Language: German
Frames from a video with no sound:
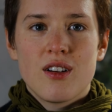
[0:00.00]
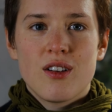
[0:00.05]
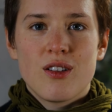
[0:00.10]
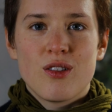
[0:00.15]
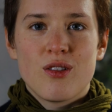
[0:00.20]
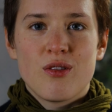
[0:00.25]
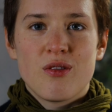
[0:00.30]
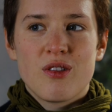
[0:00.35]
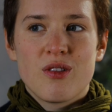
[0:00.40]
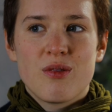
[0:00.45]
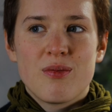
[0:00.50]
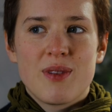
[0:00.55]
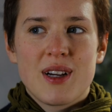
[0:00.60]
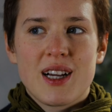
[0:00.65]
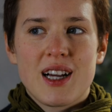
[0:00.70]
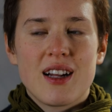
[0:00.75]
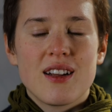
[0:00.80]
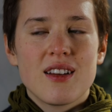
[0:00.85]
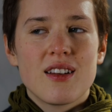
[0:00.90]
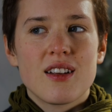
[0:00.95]
Und man
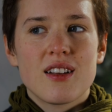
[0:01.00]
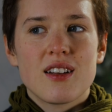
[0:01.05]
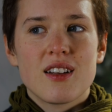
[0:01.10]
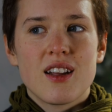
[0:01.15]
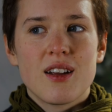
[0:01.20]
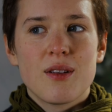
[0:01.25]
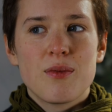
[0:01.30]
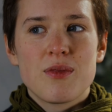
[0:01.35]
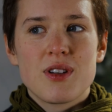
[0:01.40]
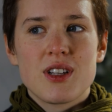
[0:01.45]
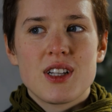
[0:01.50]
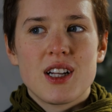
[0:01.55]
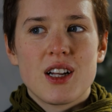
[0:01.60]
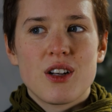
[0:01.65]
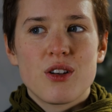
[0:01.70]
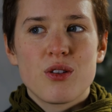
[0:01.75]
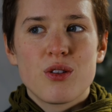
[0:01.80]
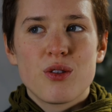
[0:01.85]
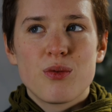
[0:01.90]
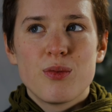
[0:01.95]
kann sich dem
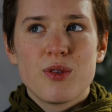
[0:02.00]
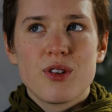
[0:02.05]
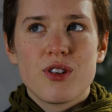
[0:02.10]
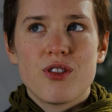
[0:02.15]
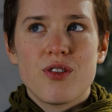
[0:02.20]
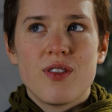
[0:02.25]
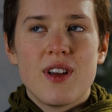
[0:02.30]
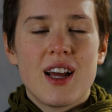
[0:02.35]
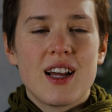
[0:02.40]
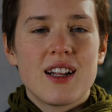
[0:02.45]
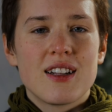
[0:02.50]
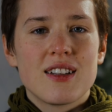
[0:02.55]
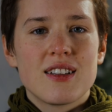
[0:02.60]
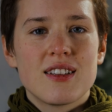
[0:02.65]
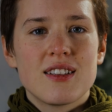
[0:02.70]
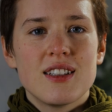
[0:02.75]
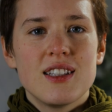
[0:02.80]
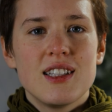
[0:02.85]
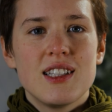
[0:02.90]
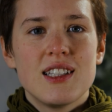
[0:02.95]
Stadtrhythmus schwer
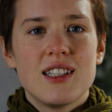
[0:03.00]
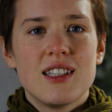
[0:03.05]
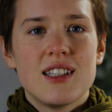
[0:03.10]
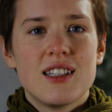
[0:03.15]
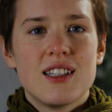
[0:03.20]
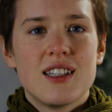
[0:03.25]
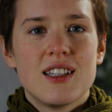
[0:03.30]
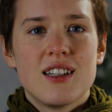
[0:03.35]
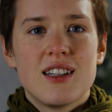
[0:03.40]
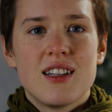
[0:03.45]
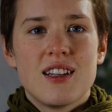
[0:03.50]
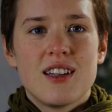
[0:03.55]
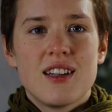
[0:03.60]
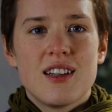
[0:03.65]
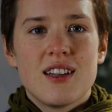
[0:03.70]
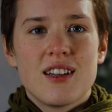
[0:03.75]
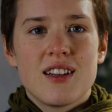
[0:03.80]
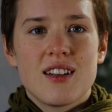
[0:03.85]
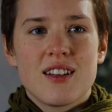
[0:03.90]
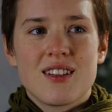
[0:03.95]
entziehen.
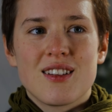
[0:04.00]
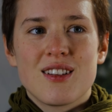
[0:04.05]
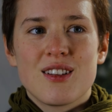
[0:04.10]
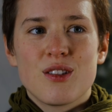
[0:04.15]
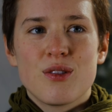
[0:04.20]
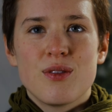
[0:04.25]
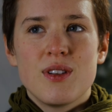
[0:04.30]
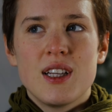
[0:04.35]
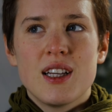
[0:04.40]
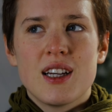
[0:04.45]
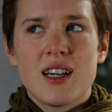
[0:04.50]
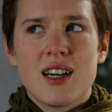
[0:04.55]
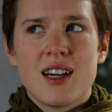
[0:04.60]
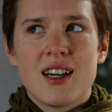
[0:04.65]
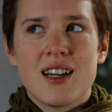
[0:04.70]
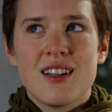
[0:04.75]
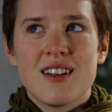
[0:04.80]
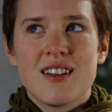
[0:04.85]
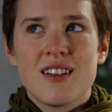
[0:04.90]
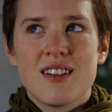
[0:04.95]
Es ist wie
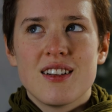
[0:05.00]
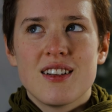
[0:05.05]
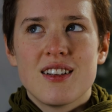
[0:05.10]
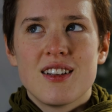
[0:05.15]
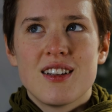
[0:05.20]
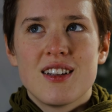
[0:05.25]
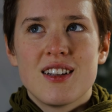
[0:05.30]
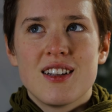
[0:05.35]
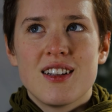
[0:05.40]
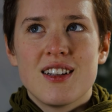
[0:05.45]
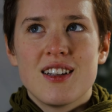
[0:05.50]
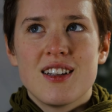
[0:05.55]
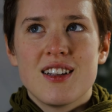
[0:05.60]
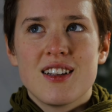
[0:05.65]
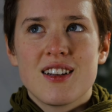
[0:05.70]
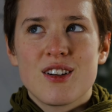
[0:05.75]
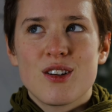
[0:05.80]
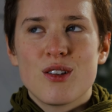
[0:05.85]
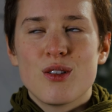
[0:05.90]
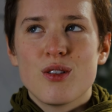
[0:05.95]
ein,
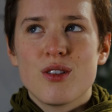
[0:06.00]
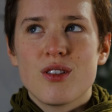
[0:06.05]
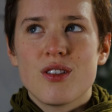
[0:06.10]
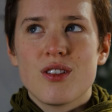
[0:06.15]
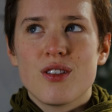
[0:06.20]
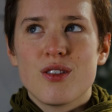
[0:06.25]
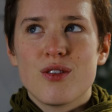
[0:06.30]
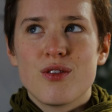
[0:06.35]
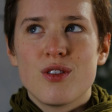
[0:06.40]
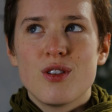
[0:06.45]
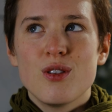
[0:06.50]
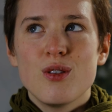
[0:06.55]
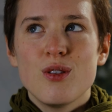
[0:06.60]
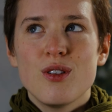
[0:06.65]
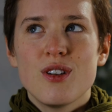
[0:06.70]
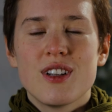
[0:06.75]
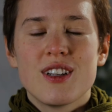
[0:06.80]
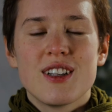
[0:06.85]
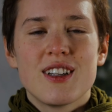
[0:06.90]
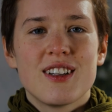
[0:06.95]
eine große
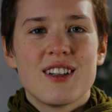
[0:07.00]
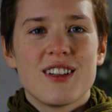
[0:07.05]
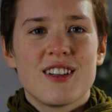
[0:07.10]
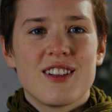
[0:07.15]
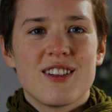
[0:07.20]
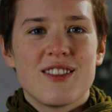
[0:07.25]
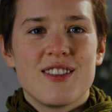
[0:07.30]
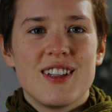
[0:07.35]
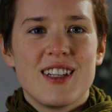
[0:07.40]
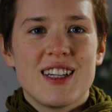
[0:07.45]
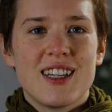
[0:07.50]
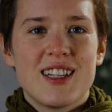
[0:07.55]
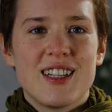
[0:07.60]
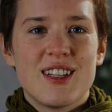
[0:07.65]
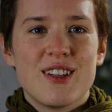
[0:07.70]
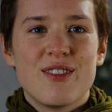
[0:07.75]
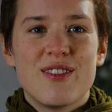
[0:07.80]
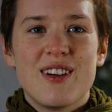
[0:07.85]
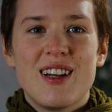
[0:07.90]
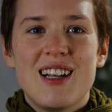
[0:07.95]
Flut, wie
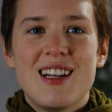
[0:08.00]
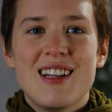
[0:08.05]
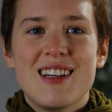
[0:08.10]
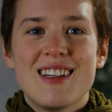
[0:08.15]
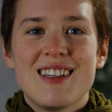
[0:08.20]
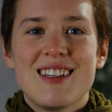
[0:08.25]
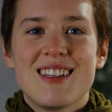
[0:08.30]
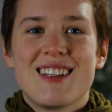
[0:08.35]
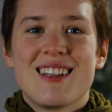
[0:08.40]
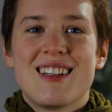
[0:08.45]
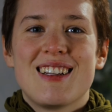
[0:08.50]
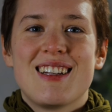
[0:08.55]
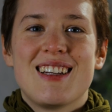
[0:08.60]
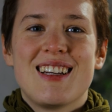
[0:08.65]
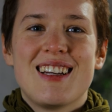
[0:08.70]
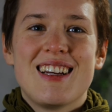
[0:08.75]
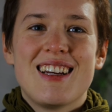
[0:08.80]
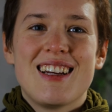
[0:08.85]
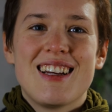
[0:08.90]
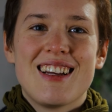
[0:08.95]
eine Welle,
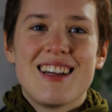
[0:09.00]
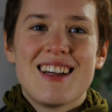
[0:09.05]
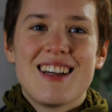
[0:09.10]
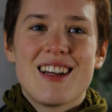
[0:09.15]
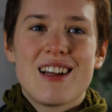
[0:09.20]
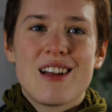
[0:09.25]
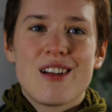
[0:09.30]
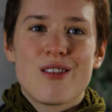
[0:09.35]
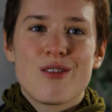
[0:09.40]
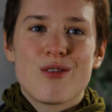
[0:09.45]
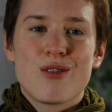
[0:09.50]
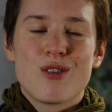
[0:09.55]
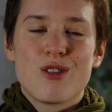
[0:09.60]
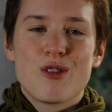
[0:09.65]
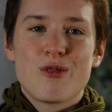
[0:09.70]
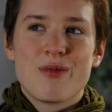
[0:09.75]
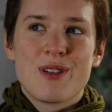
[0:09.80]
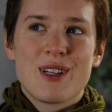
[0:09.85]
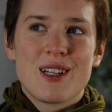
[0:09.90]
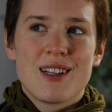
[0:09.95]
wo
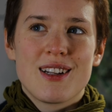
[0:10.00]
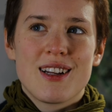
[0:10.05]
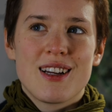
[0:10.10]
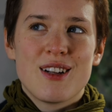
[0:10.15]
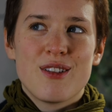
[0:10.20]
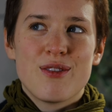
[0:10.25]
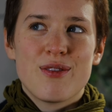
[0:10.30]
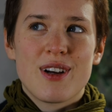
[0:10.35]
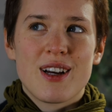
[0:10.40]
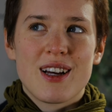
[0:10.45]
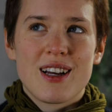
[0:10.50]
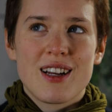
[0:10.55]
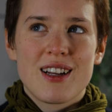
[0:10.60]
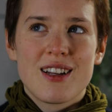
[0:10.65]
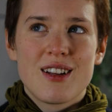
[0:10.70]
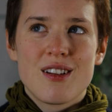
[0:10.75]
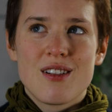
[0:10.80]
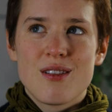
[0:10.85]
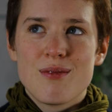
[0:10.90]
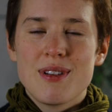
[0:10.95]
man einfach
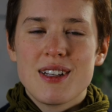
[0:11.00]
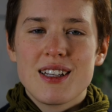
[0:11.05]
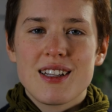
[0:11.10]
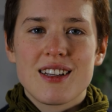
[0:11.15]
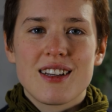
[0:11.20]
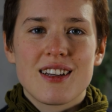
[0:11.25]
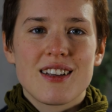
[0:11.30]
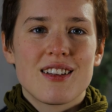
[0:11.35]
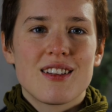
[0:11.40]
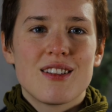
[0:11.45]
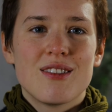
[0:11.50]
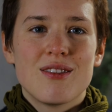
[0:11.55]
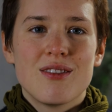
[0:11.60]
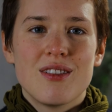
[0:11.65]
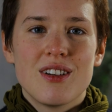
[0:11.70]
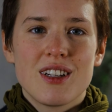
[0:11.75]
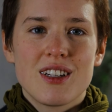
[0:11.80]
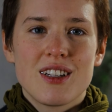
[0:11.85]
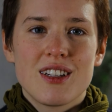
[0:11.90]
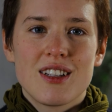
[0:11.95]
mitgerissen
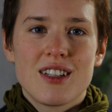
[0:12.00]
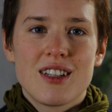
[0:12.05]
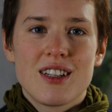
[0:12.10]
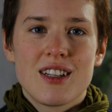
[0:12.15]
wird